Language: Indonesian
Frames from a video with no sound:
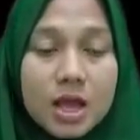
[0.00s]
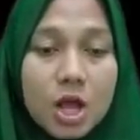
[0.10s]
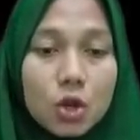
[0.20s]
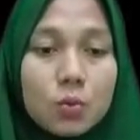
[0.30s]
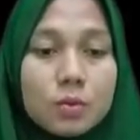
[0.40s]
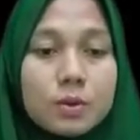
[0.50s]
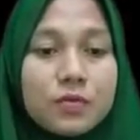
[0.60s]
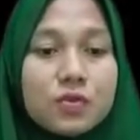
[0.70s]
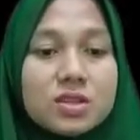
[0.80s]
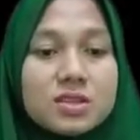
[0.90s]
Lumut
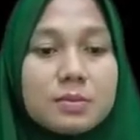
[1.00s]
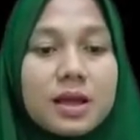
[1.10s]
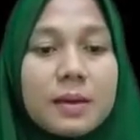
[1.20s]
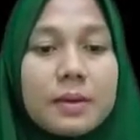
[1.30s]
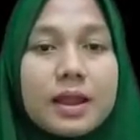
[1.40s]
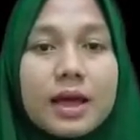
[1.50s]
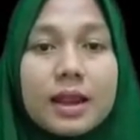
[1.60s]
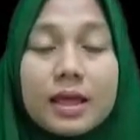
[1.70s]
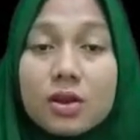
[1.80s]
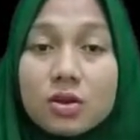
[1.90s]
berfungsi sebagai
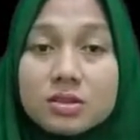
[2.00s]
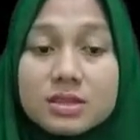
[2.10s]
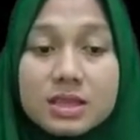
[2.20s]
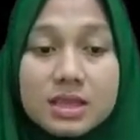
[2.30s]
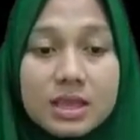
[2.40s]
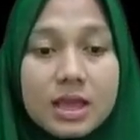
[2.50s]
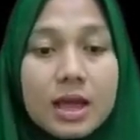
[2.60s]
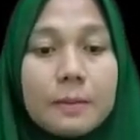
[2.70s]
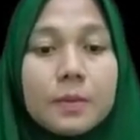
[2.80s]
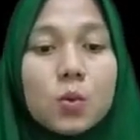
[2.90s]
menahan erosi,
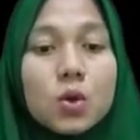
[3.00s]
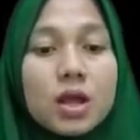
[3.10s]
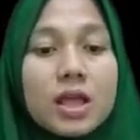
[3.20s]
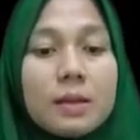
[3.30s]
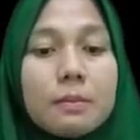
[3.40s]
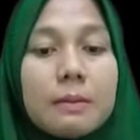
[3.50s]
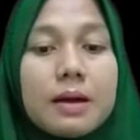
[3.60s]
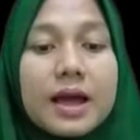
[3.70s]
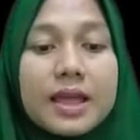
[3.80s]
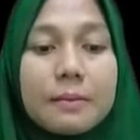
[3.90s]
mengurangi lembah
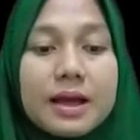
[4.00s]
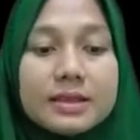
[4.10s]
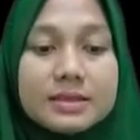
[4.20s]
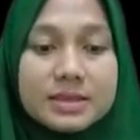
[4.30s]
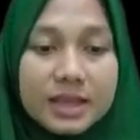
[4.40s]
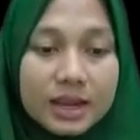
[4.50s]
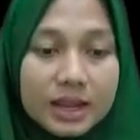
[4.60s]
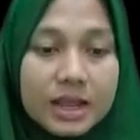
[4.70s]
bahaya banjir,